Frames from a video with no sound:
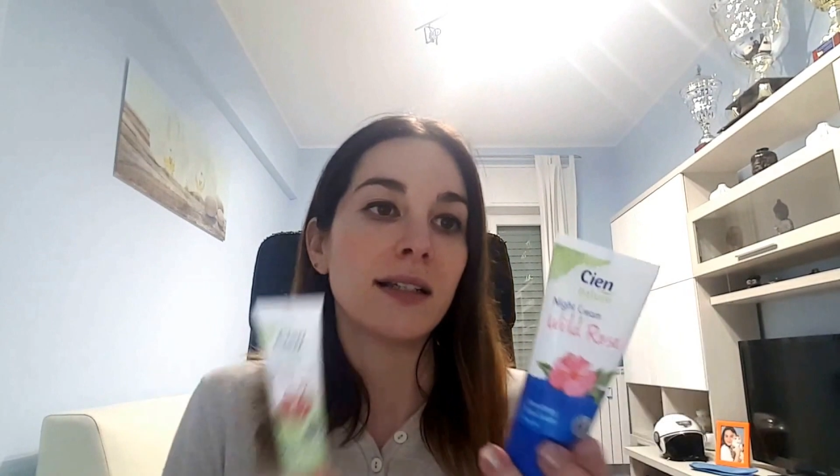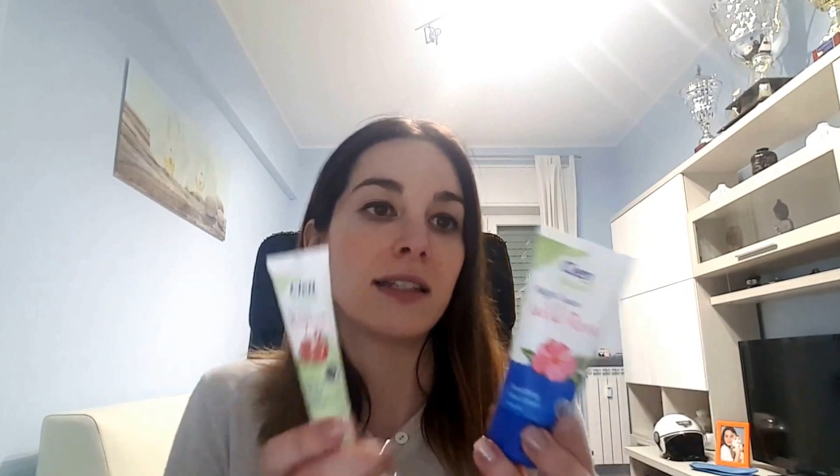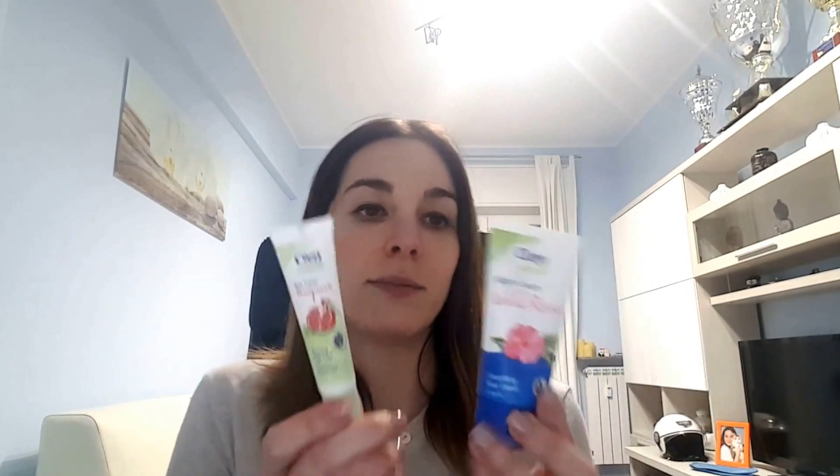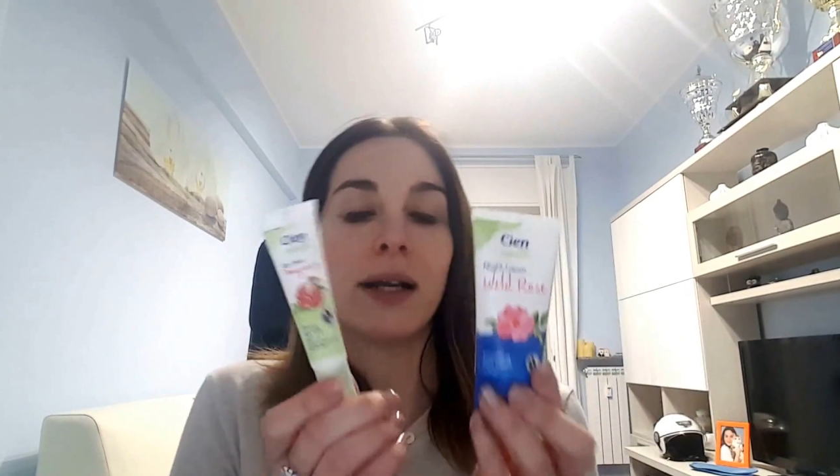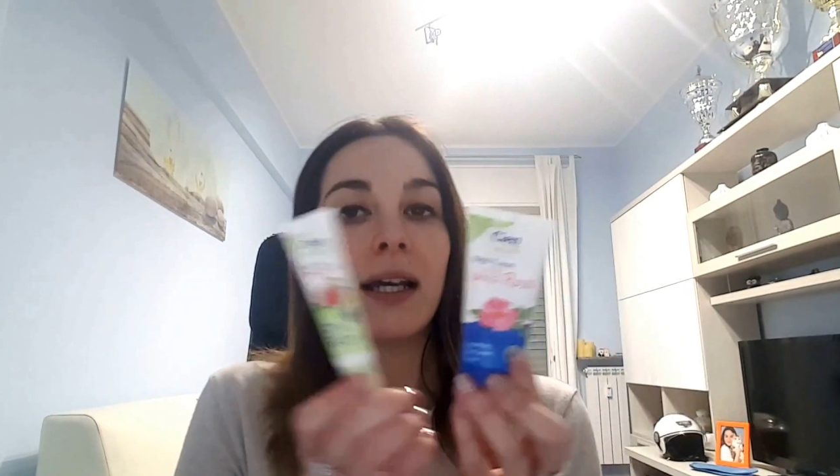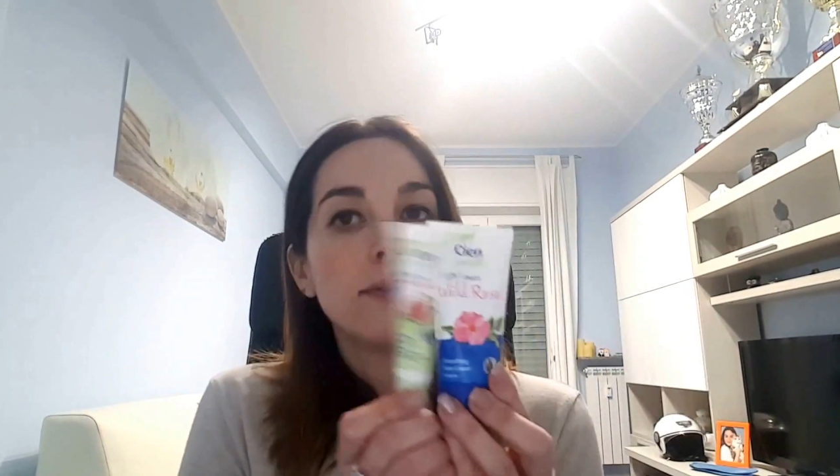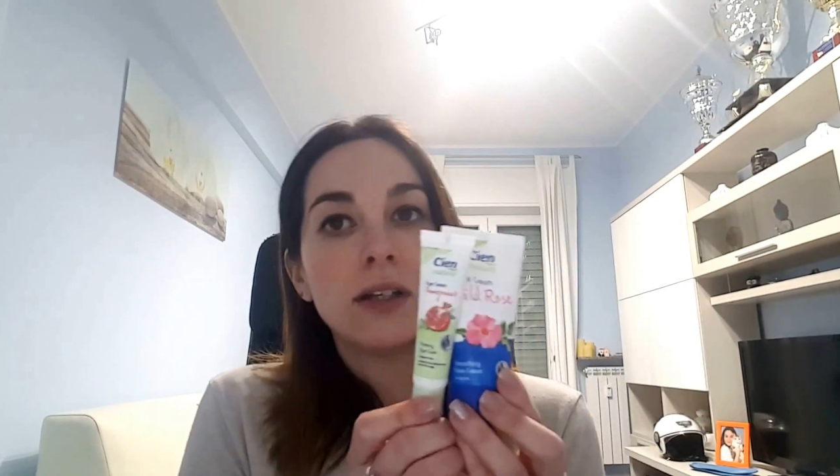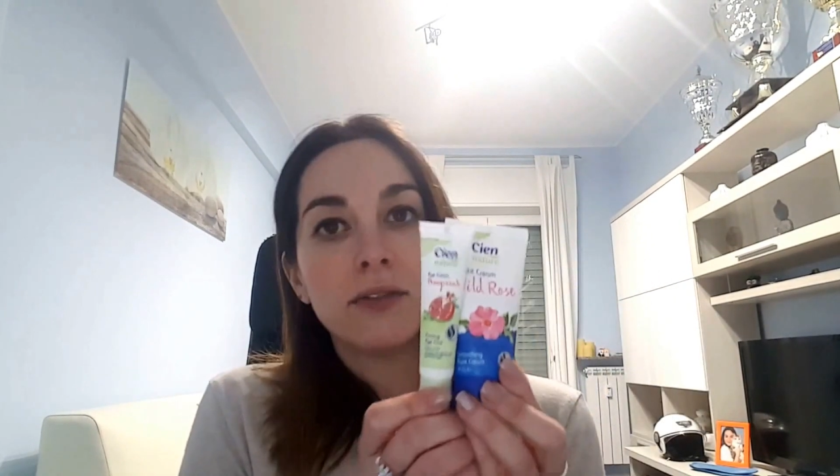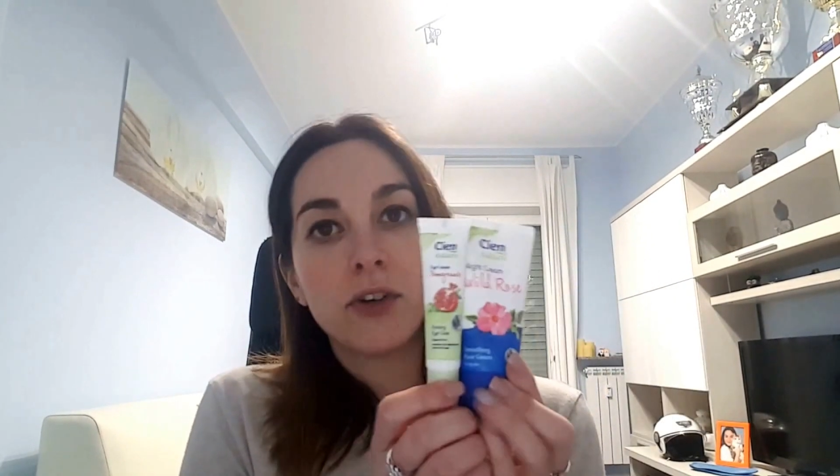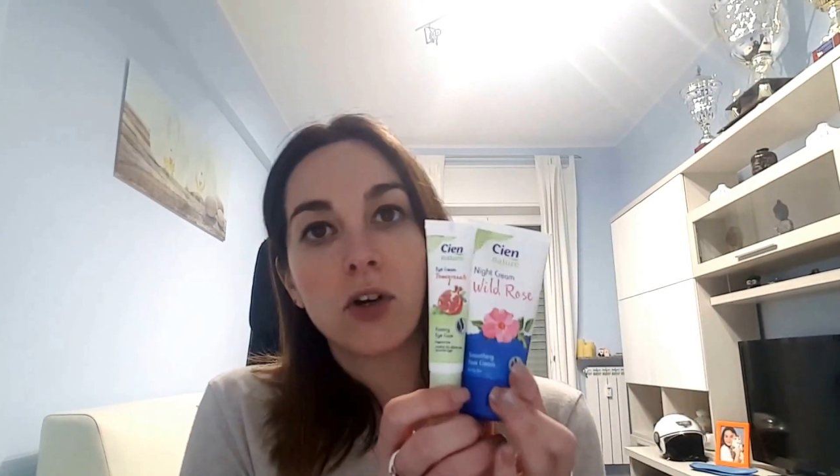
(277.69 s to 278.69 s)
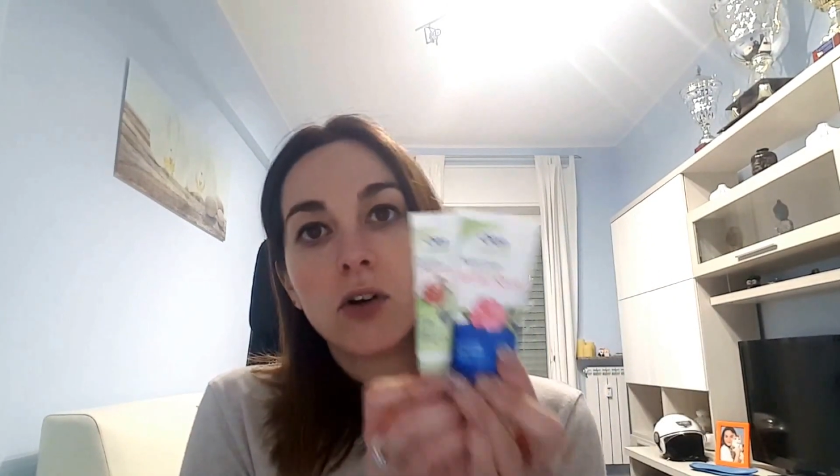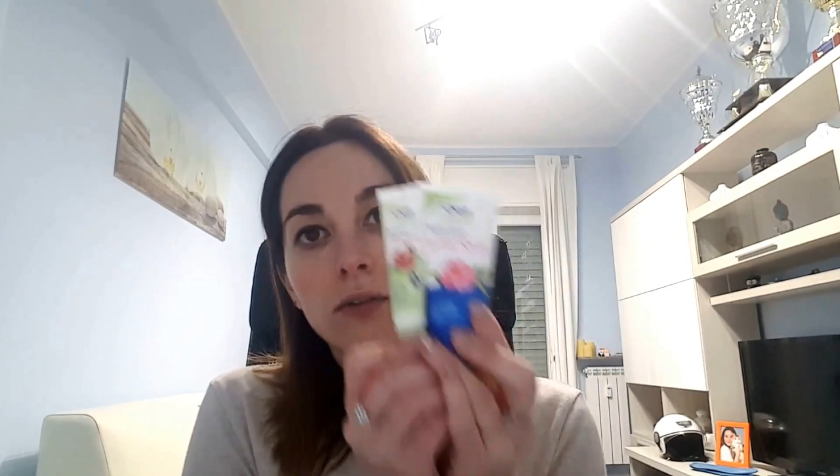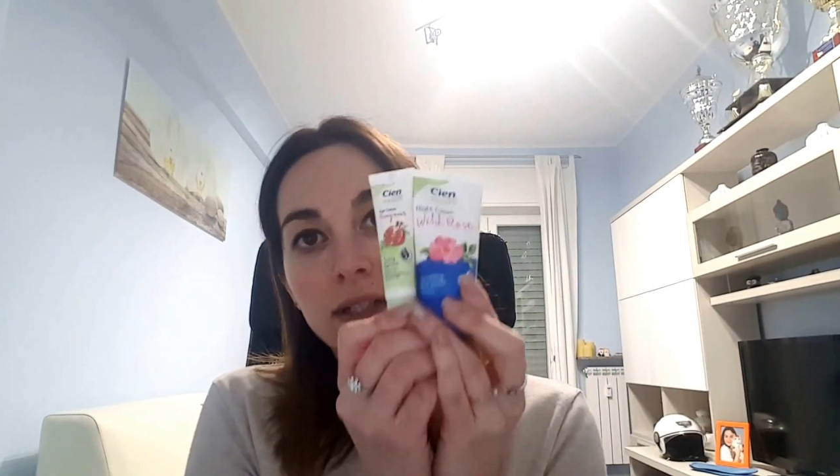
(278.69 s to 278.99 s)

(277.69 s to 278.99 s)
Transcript: anzi magari ve le, farò,